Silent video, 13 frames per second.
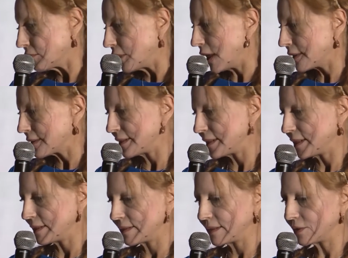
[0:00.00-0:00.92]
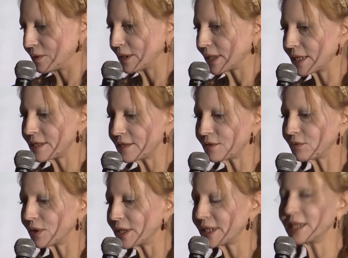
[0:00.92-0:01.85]
voilà, c'est une
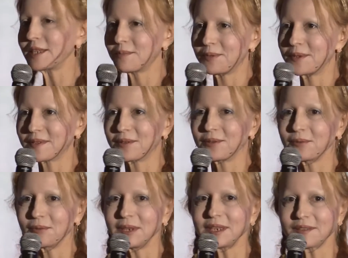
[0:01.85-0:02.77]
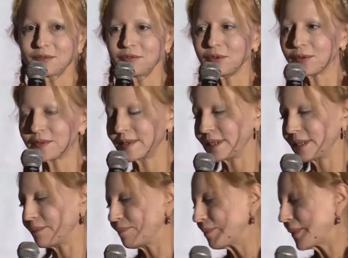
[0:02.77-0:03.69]
tradition dans l'Église puisqu'on lit souvent ces.